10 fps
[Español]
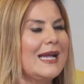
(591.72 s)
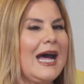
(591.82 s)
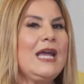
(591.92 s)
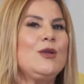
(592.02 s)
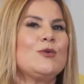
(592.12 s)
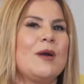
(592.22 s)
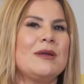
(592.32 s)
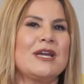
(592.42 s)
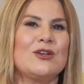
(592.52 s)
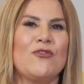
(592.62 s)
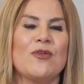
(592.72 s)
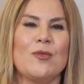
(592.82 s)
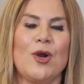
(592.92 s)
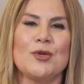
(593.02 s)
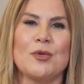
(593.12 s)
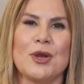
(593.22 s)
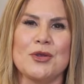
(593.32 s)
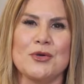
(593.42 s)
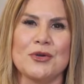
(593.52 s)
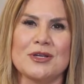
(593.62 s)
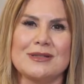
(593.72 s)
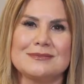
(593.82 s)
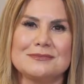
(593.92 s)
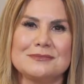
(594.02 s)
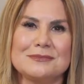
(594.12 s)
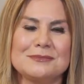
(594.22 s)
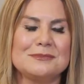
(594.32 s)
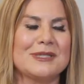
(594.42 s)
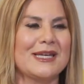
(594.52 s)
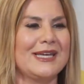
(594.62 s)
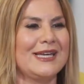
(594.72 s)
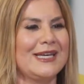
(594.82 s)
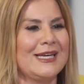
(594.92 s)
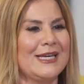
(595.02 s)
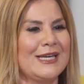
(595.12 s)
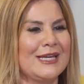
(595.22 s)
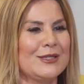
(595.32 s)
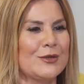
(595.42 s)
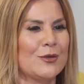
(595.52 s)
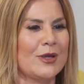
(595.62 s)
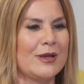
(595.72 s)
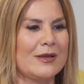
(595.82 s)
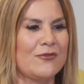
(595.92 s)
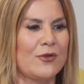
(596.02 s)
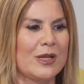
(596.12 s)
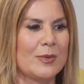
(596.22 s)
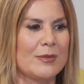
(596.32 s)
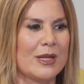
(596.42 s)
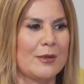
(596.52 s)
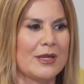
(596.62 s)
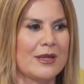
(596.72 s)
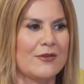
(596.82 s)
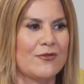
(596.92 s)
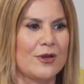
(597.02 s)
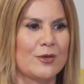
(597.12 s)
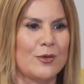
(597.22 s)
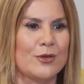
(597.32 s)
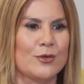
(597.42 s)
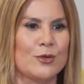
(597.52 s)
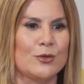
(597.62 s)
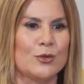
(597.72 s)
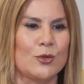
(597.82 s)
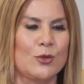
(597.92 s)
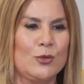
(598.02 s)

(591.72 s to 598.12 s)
Ay, una vez que nos fuimos a Nueva York, que yo creo que ah, fue la primera vez que fui a Nueva York con todos